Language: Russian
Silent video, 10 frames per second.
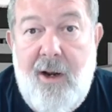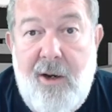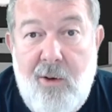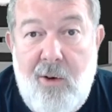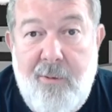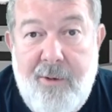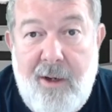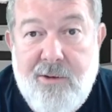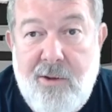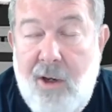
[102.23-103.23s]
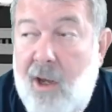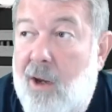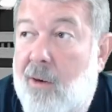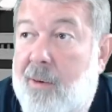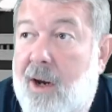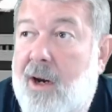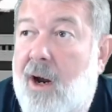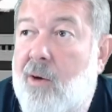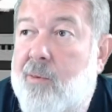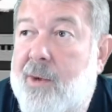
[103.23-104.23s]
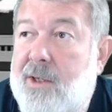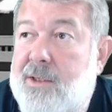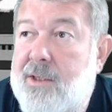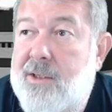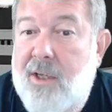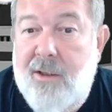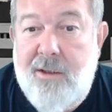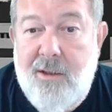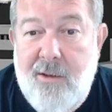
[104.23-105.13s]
пророк, блядь, что пока он президент,